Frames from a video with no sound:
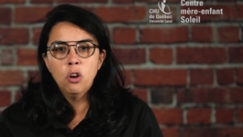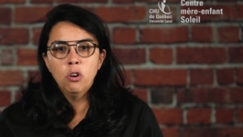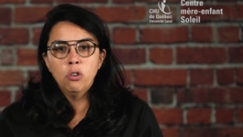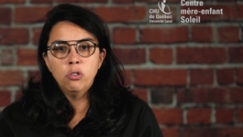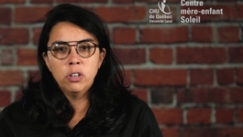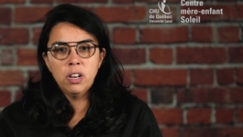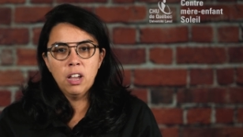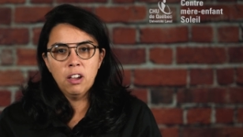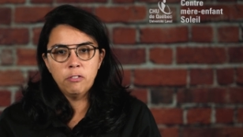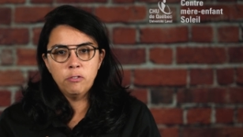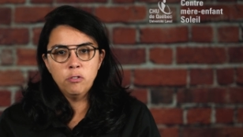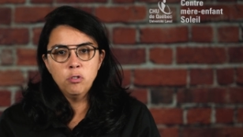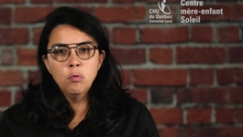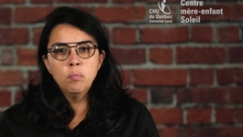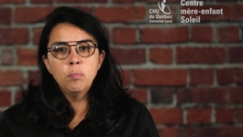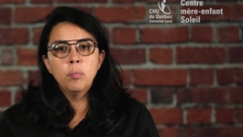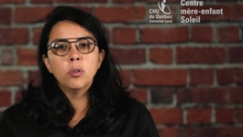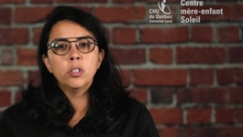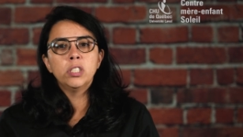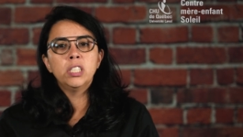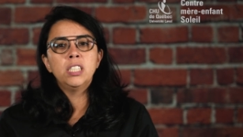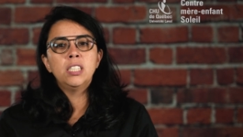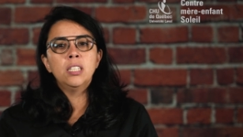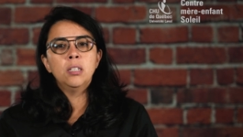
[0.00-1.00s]
Une avenue
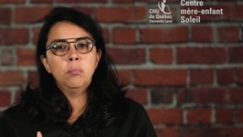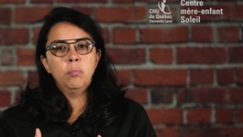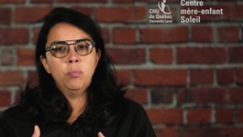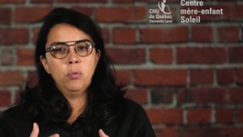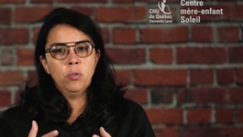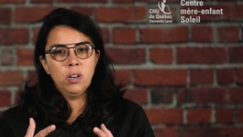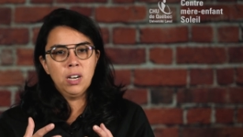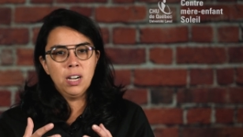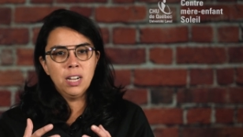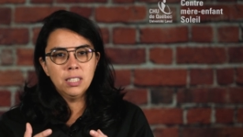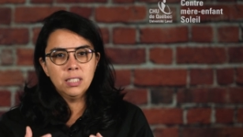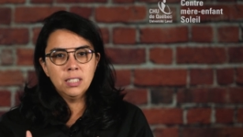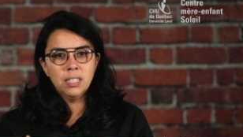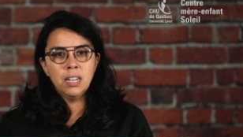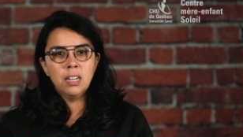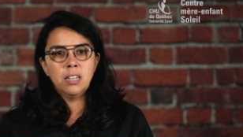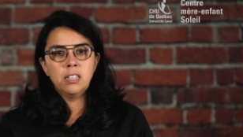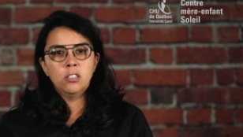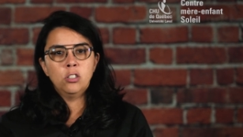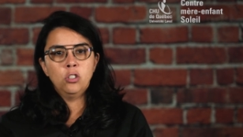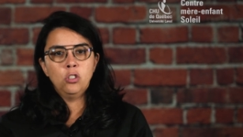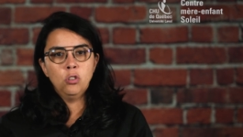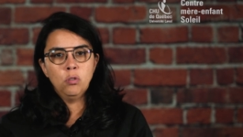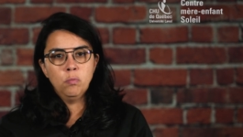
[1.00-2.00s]
possible pour
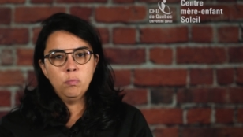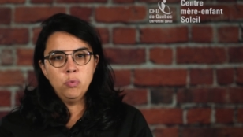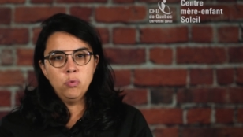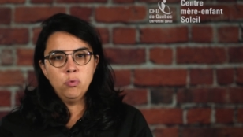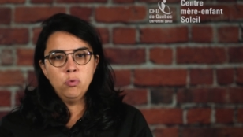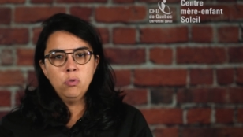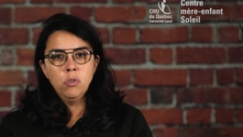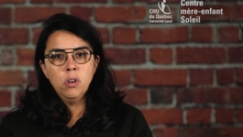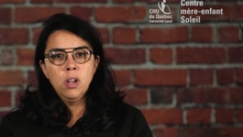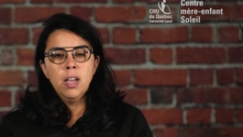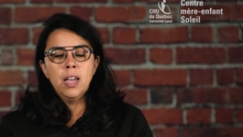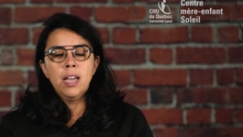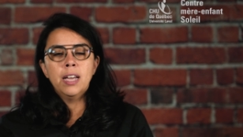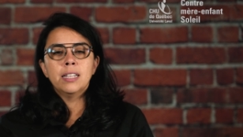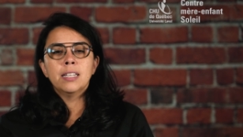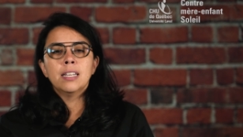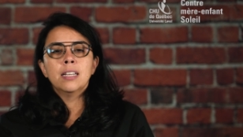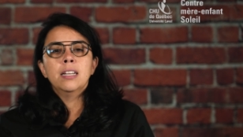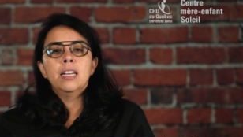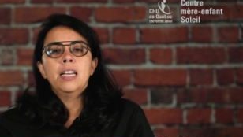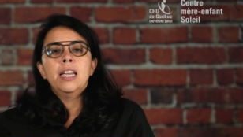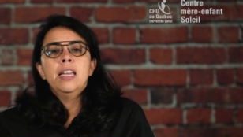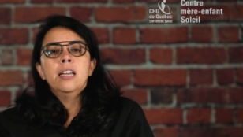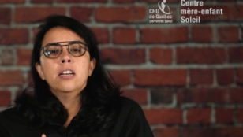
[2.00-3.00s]
atteindre ce but est
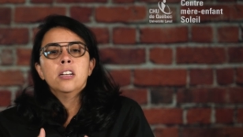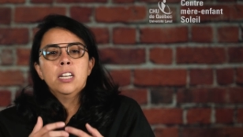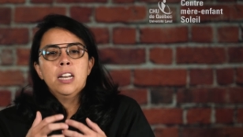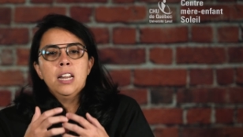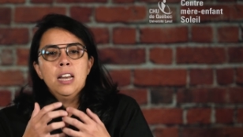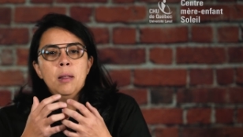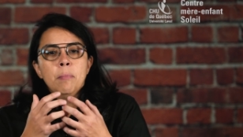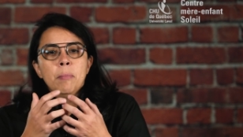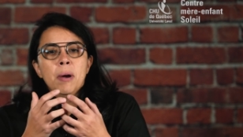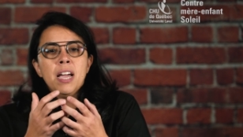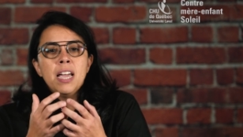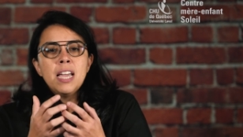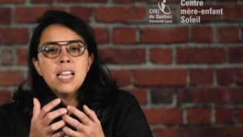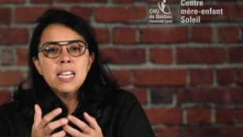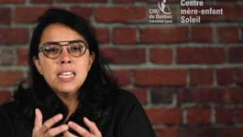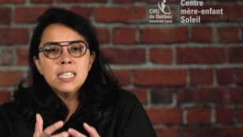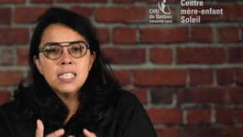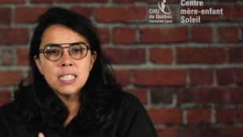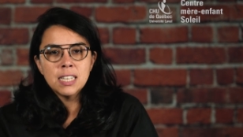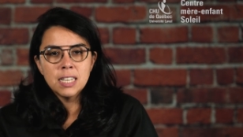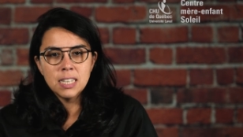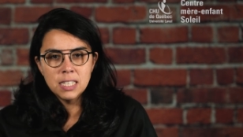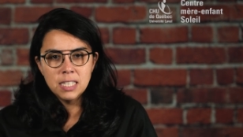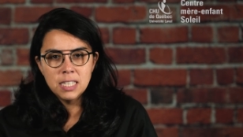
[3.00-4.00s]
un, et un élément
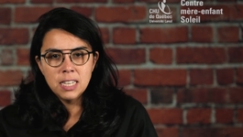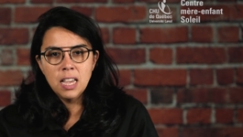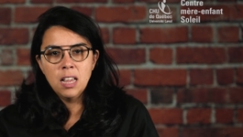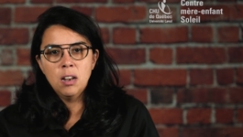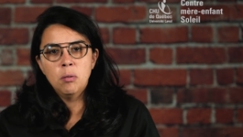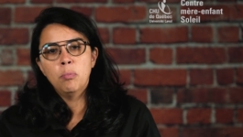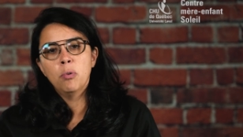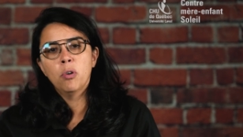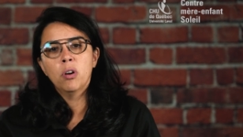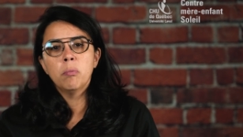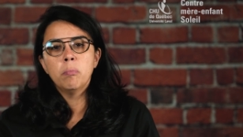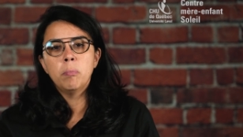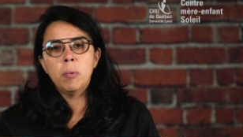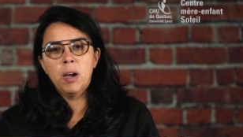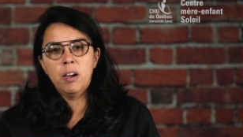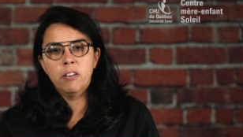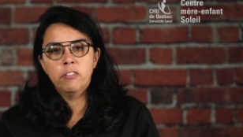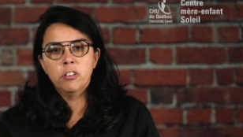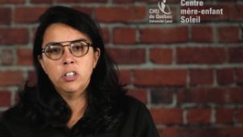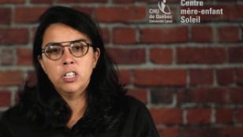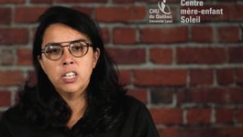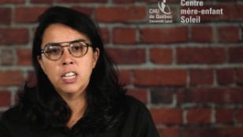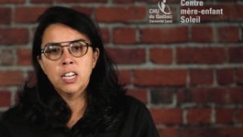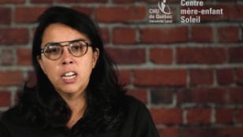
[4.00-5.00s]
essentiel pour y
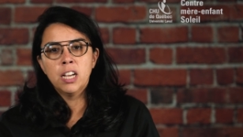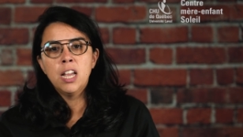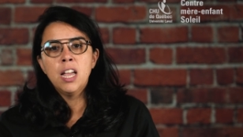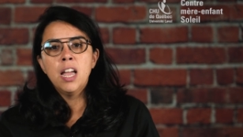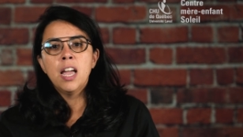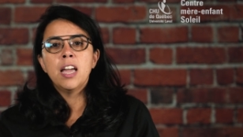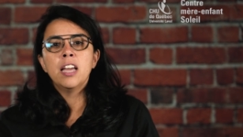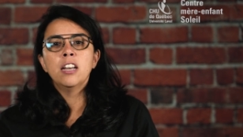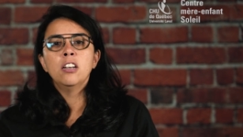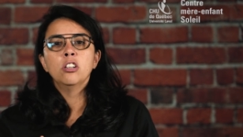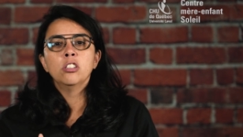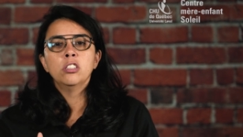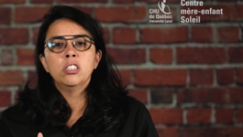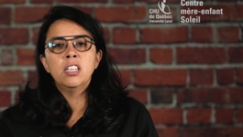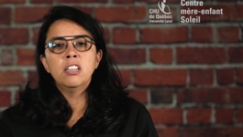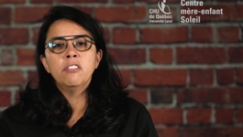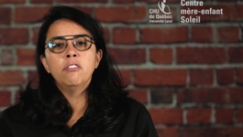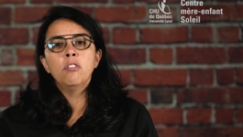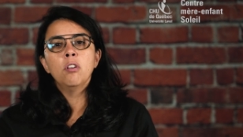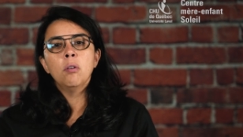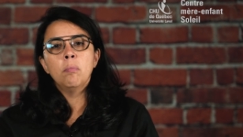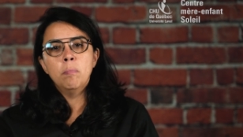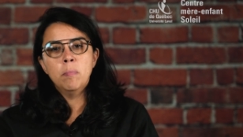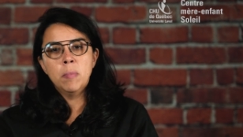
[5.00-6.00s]
parvenir est le
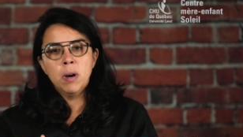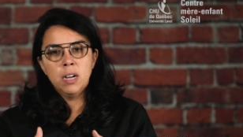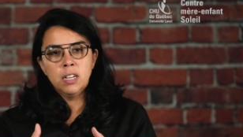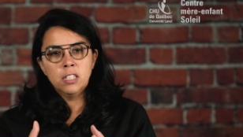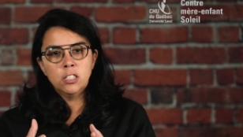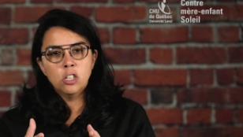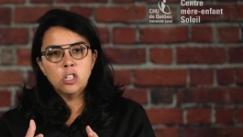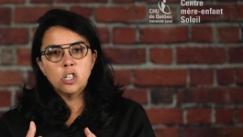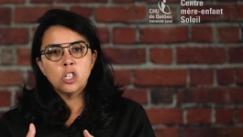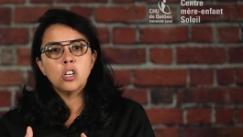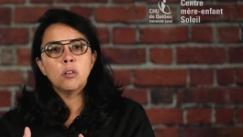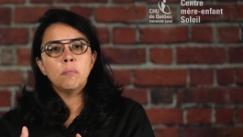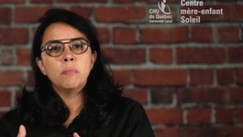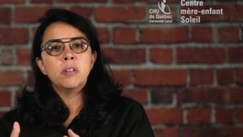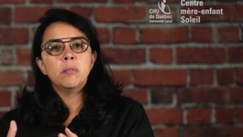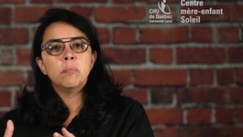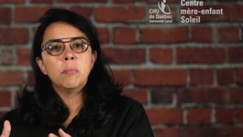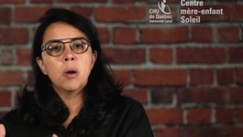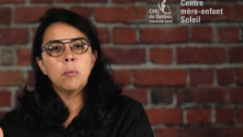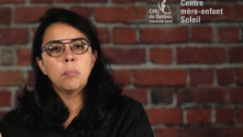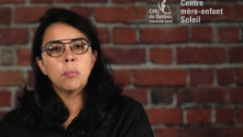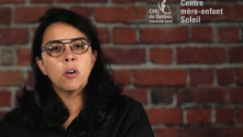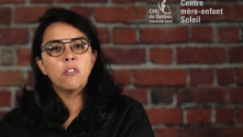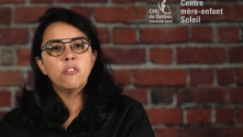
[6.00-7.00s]
développement de
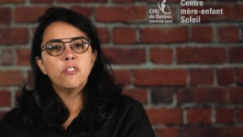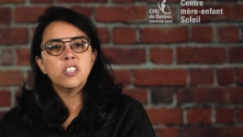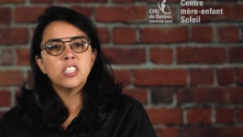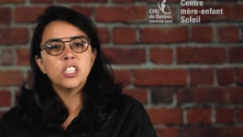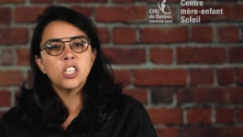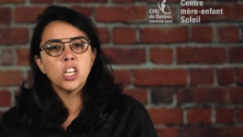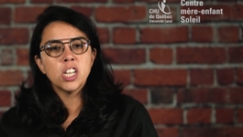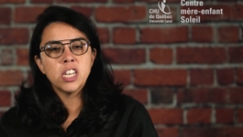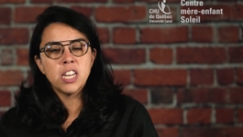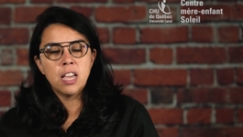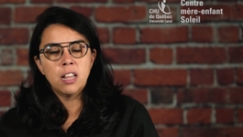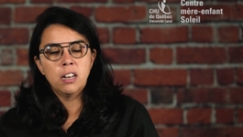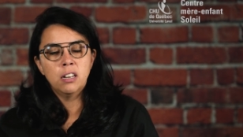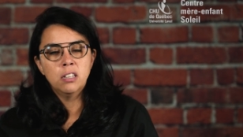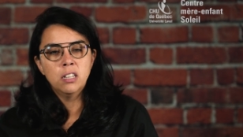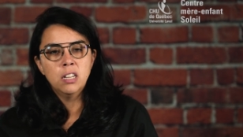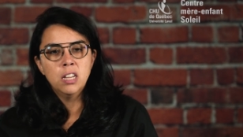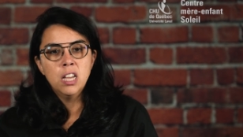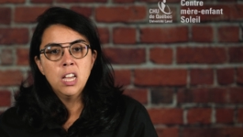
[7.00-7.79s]
cheminement professionnel.